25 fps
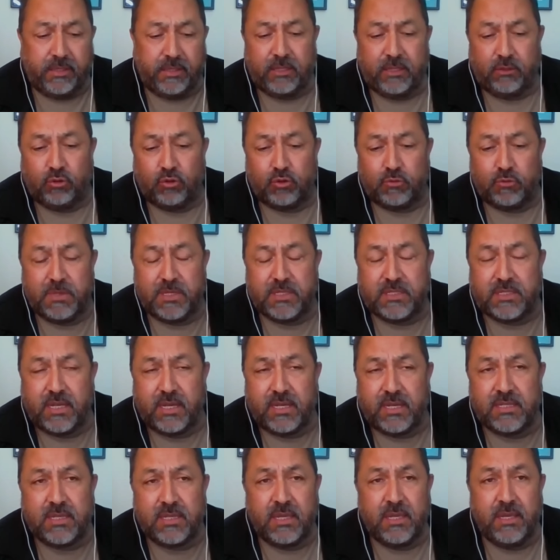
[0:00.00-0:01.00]
en el
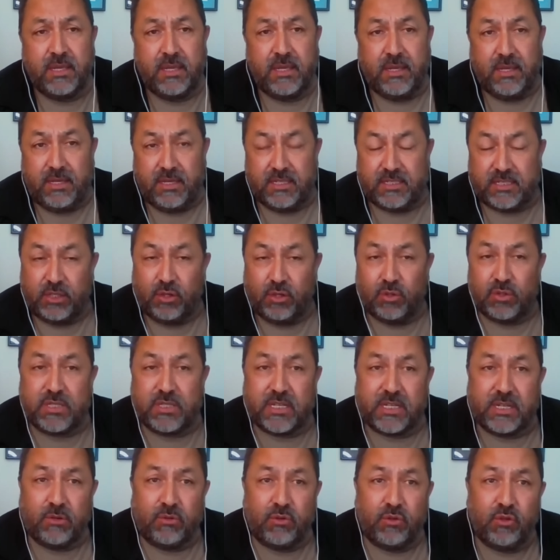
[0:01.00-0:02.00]
2006 y se dio
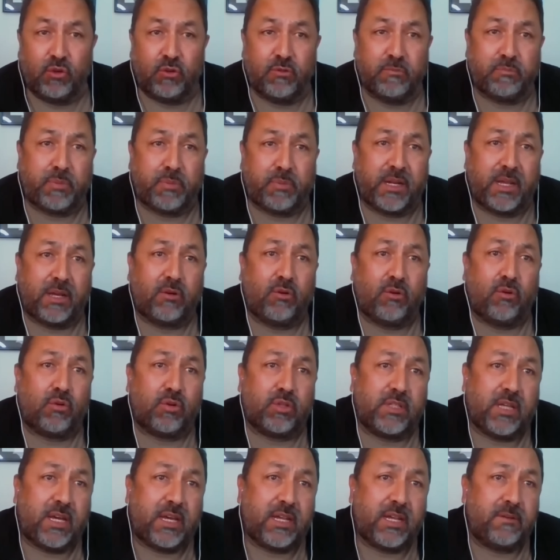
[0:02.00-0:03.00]
esa reunión para
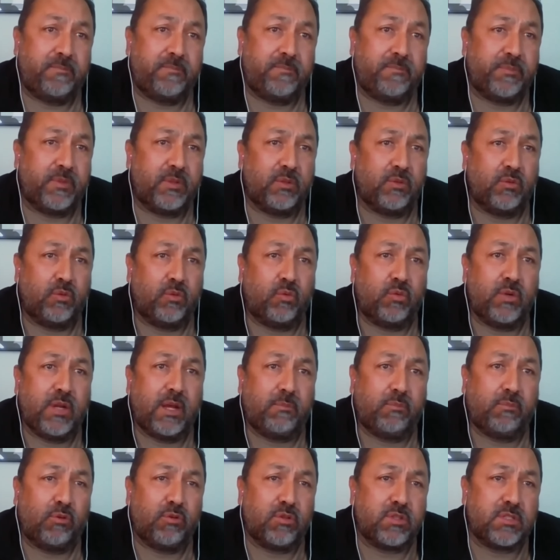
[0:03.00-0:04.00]
acordar
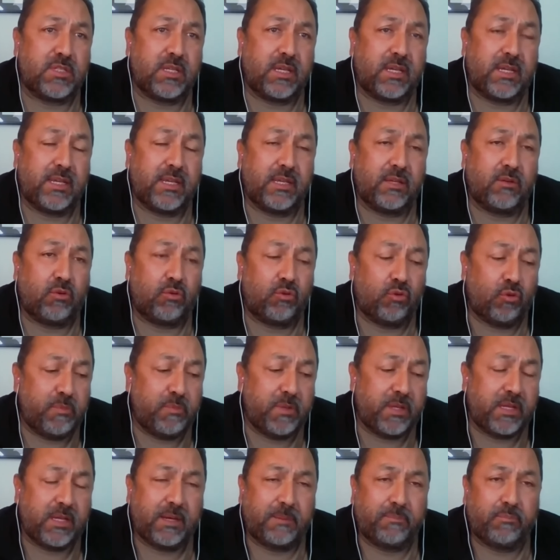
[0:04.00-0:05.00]
una bolsa
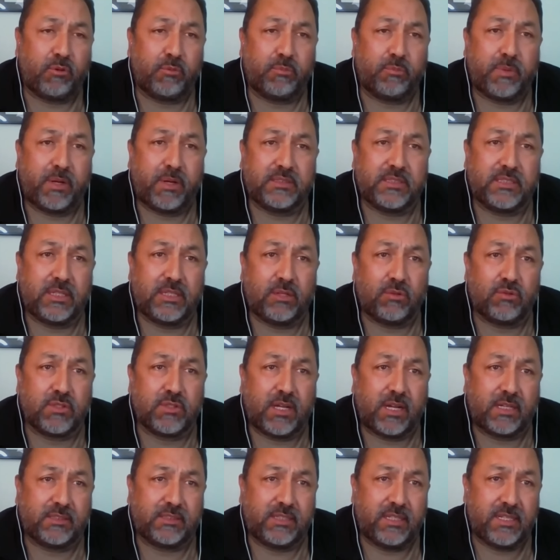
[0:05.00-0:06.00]
económica por parte de los
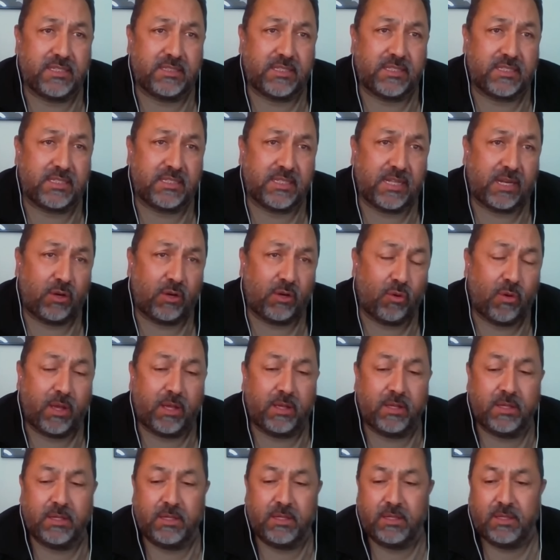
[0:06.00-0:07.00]
cárteles de
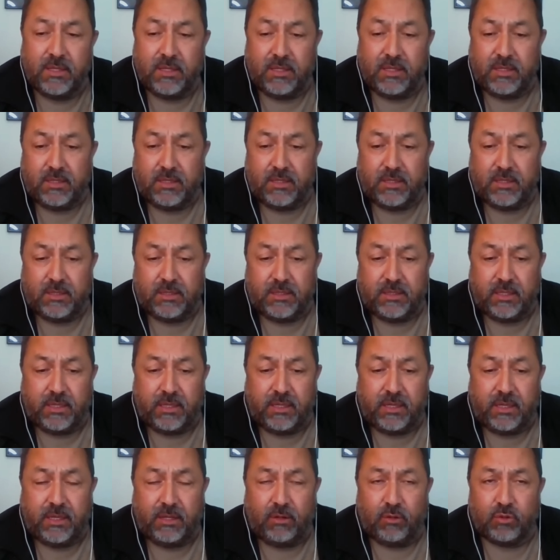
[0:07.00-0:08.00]
Sinaloa y
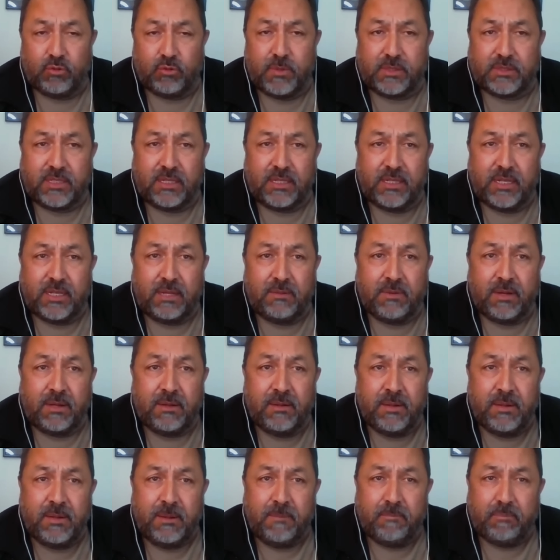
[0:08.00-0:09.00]
de los Beltrán
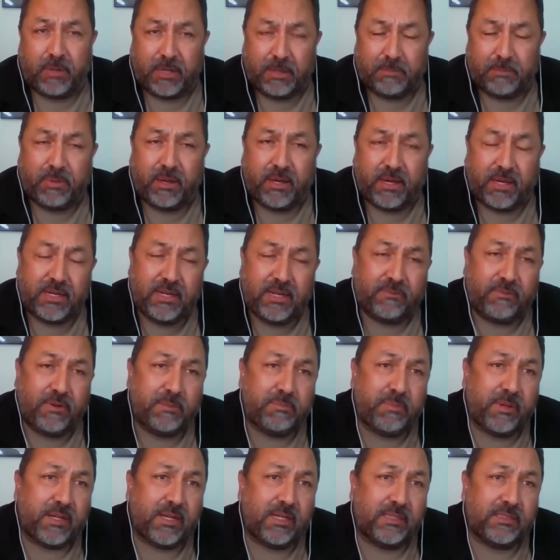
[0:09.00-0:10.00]
Leiva para pagarle a
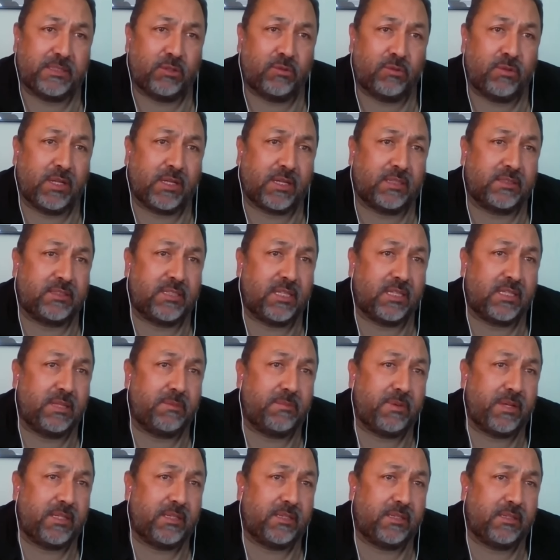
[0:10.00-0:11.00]
Felipe Calderón la cantidad
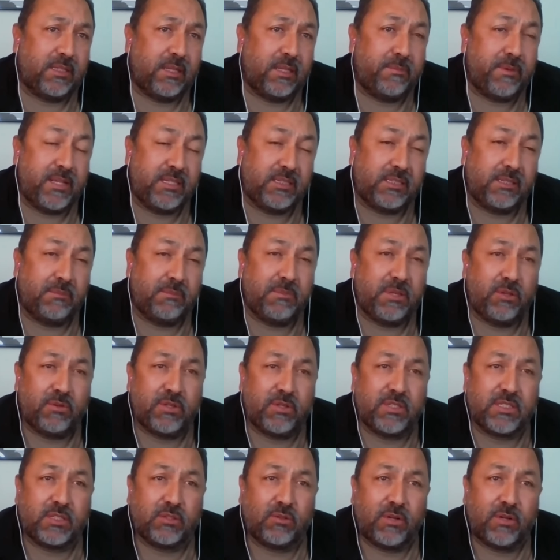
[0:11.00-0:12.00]
de 20,
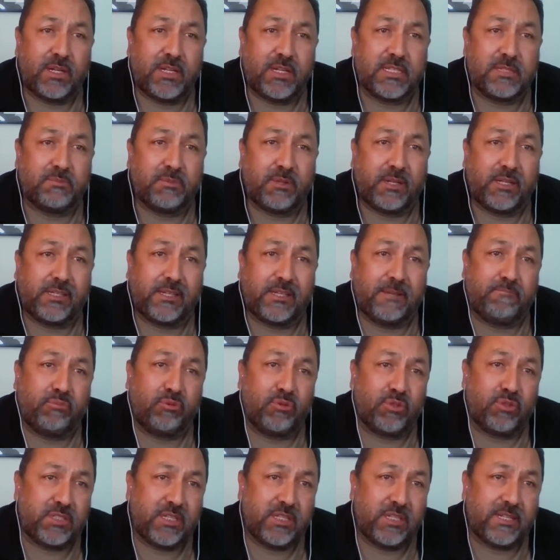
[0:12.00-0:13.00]
millones de dólares para que
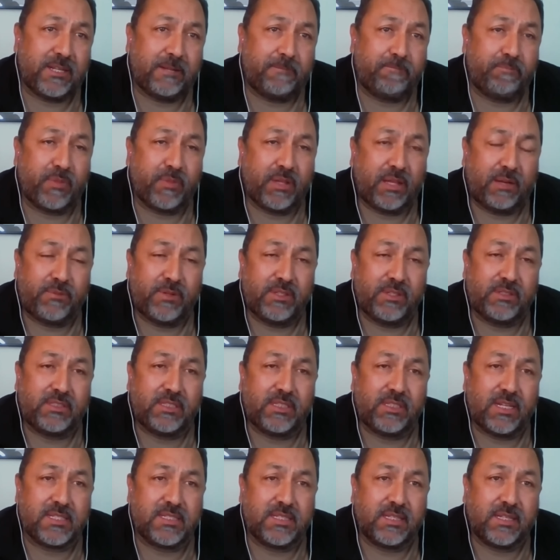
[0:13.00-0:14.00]
pusiera al
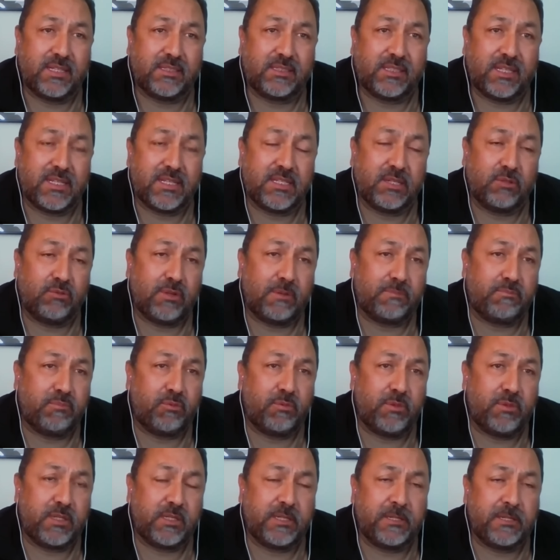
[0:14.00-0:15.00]
frente de la Secretaría de Seguridad
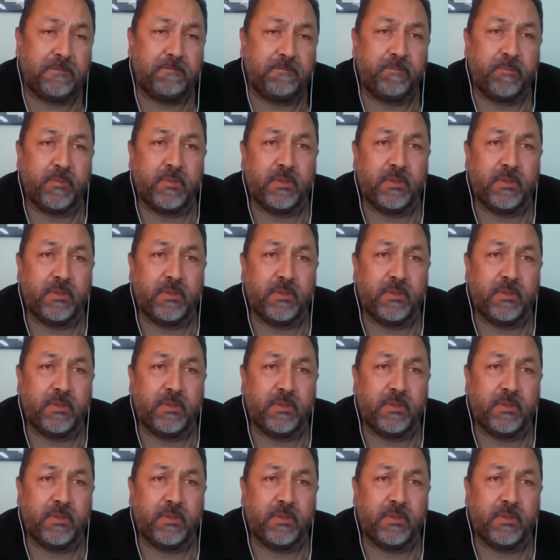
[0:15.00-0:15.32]
Pública